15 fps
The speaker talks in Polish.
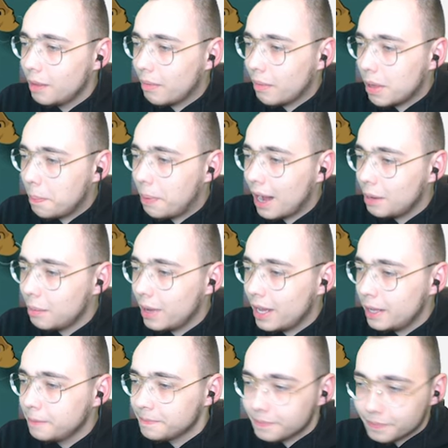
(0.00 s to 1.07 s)
Mamy
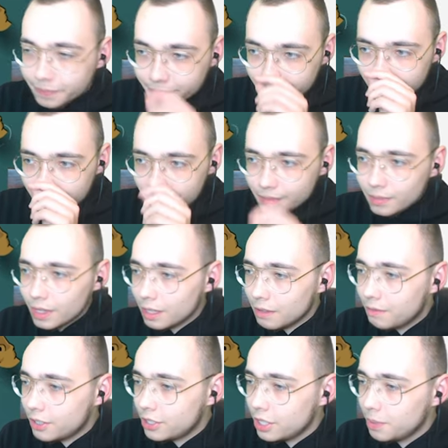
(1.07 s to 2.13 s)
palmę.
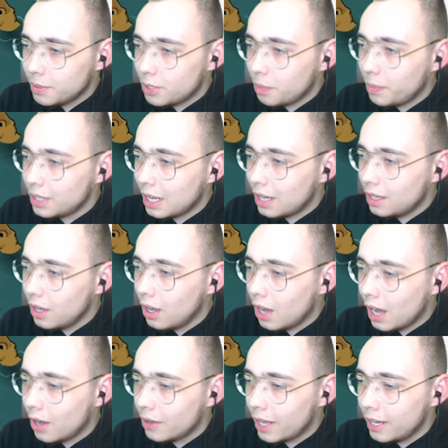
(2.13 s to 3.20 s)
Weszliśmy sobie na...
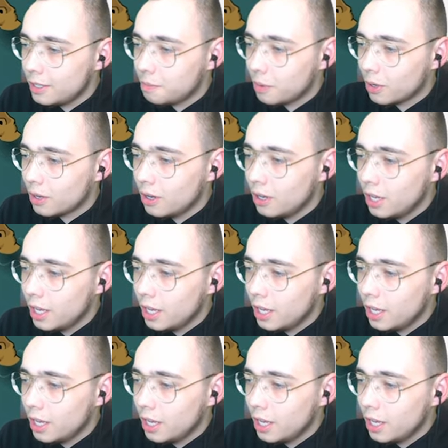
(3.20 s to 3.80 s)
Aha, okej, okay, spoko.